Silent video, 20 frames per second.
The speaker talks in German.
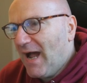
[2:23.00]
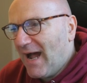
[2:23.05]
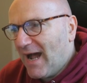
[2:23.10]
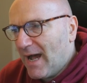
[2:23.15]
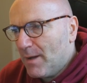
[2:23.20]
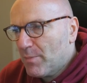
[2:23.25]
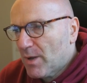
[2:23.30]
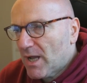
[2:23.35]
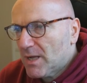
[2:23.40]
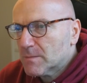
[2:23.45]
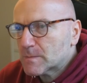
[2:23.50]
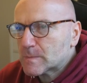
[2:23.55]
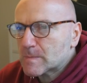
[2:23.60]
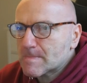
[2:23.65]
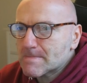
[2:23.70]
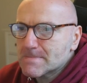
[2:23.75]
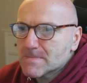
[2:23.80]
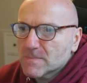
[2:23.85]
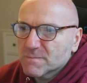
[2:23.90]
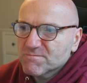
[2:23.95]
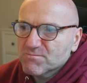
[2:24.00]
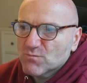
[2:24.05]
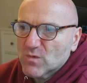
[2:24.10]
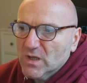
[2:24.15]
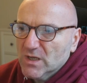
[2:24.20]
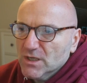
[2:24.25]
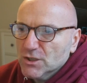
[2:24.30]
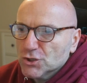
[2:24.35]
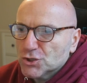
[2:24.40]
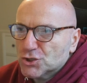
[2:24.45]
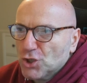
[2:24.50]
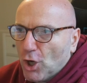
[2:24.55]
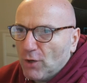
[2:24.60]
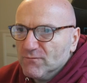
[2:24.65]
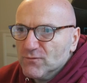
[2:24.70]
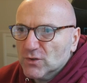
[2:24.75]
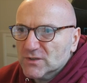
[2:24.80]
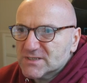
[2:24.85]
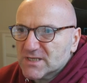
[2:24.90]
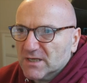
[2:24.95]
aber
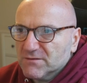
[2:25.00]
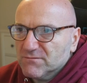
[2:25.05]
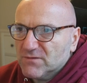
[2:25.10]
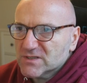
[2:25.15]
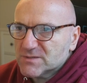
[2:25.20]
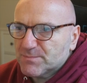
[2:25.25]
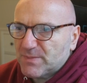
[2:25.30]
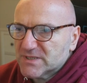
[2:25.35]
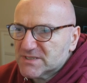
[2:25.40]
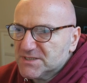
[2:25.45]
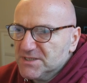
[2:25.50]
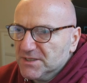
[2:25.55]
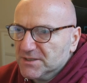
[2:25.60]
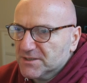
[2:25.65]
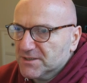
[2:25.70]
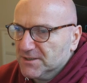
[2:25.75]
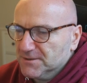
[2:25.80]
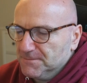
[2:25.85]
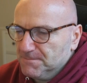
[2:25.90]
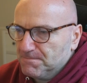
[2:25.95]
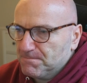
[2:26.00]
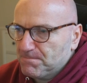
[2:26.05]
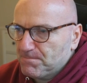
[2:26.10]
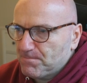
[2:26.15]
schauen wir uns an, was passieren kann.